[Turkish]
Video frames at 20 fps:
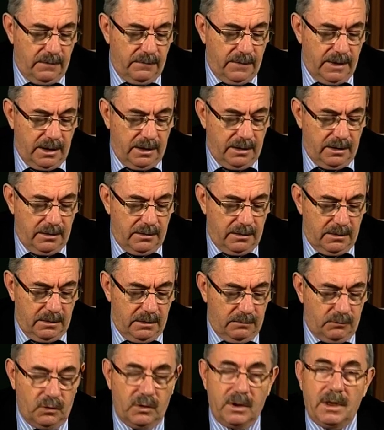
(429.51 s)
ve
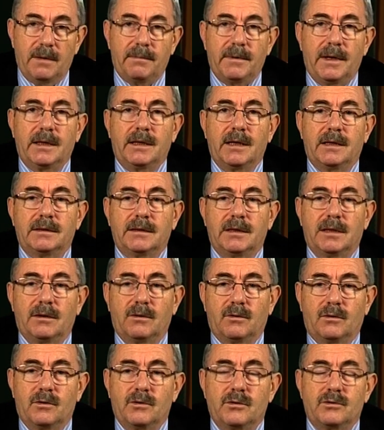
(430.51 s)
bunu yaparken de
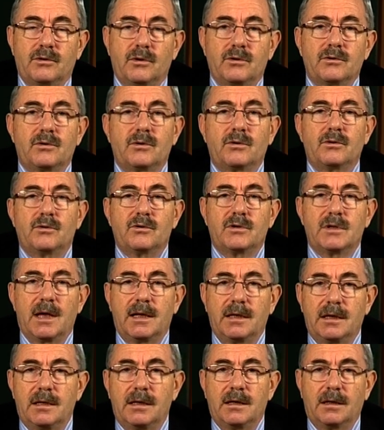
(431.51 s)
o sözünün
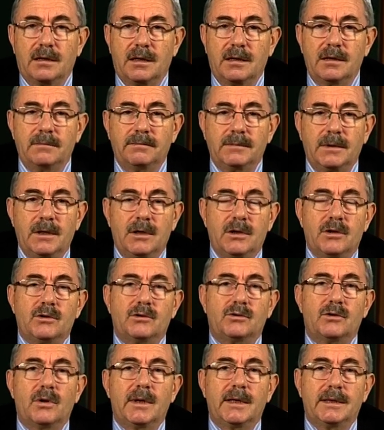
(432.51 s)
güzelliğine kanıp
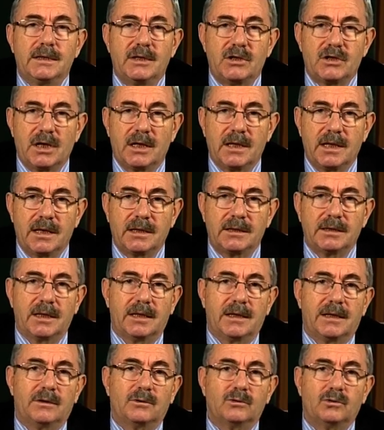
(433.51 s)
söylediği şeylerin
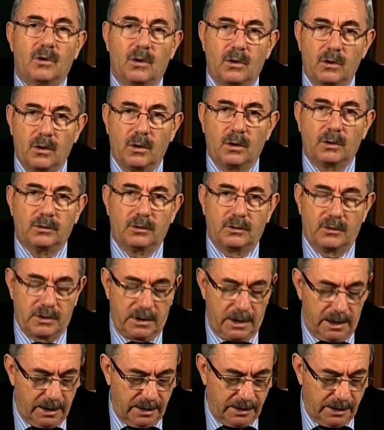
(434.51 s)
de doğru olduğunu
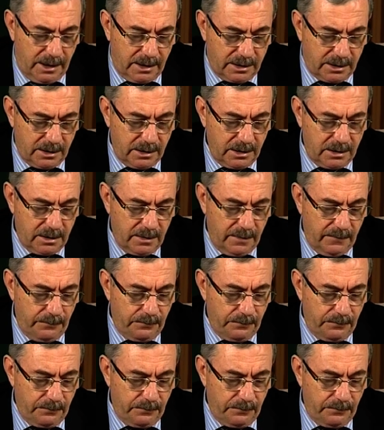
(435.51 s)
zannedersiniz.